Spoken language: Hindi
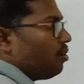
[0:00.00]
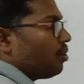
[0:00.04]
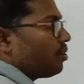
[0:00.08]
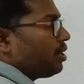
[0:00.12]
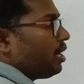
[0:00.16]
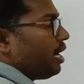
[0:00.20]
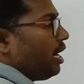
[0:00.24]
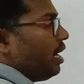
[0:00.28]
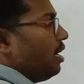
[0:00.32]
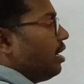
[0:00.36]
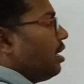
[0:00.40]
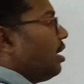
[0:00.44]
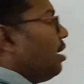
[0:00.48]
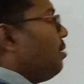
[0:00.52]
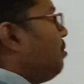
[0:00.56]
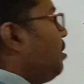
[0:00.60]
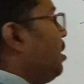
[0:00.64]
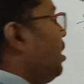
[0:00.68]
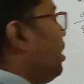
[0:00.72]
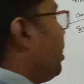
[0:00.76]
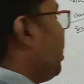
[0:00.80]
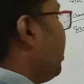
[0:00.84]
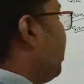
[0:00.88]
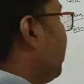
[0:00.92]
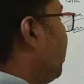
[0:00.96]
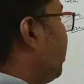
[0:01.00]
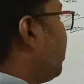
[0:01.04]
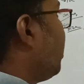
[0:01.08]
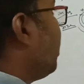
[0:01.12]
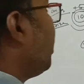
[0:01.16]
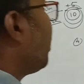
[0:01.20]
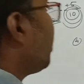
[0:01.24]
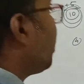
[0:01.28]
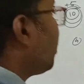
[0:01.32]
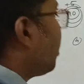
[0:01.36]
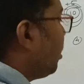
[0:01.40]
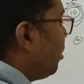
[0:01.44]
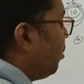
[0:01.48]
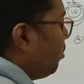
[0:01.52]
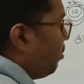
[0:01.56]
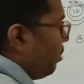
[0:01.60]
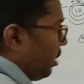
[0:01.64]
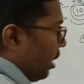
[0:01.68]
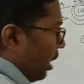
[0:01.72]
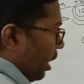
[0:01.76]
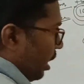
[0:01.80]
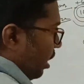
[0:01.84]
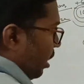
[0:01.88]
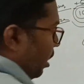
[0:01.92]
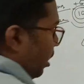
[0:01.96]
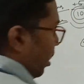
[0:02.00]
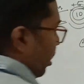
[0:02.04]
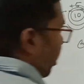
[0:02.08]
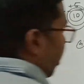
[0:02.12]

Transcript: और ऑक्टाहेड्रल में लिगेंड कितना कितना होता है